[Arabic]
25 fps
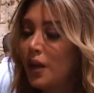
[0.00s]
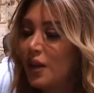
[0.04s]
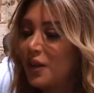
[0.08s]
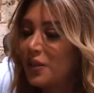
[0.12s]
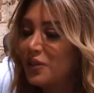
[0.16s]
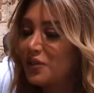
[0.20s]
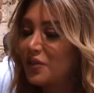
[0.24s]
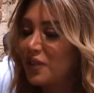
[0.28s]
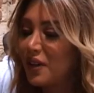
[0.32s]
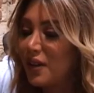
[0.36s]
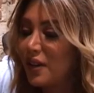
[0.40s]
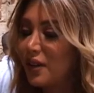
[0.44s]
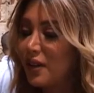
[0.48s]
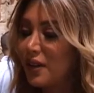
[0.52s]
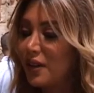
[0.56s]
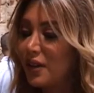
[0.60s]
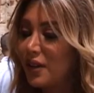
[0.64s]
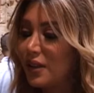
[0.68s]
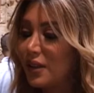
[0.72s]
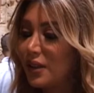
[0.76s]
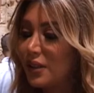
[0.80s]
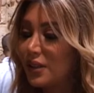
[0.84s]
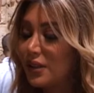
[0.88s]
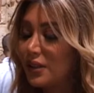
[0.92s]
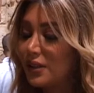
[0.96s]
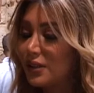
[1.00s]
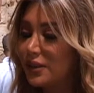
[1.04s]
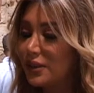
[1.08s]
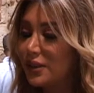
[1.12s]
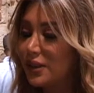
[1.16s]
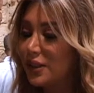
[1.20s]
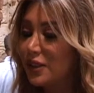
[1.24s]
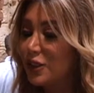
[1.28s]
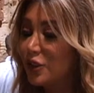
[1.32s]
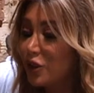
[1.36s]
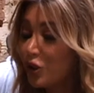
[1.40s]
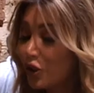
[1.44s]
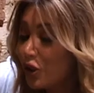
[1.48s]

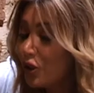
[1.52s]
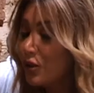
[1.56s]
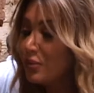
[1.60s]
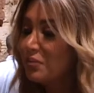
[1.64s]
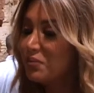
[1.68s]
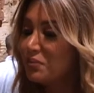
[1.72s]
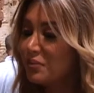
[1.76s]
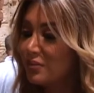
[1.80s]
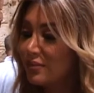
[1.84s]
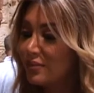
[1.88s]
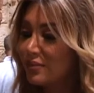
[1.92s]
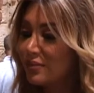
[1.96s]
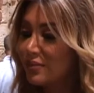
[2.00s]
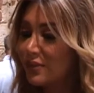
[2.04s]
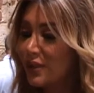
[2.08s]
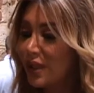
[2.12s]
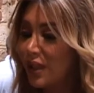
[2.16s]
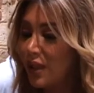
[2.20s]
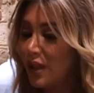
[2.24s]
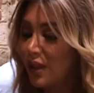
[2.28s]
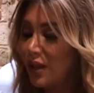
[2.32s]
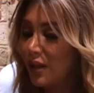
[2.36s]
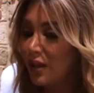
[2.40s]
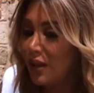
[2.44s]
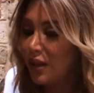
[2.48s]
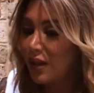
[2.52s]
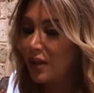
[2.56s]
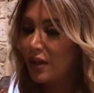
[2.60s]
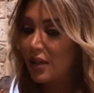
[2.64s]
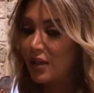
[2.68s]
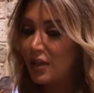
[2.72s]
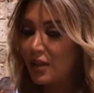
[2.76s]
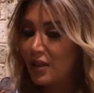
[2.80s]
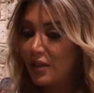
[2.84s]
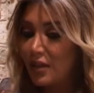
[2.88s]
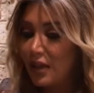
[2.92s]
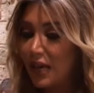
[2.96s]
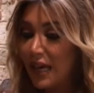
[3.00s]
فاليوم آه،